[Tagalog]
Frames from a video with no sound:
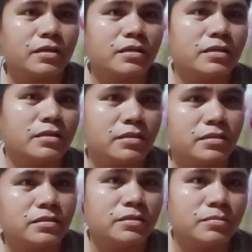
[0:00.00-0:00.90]
kay
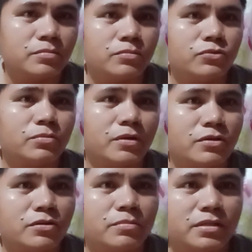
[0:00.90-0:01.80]
boy
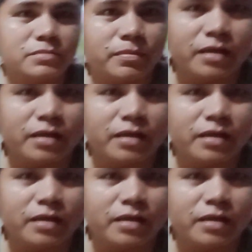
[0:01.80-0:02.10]
manoy mix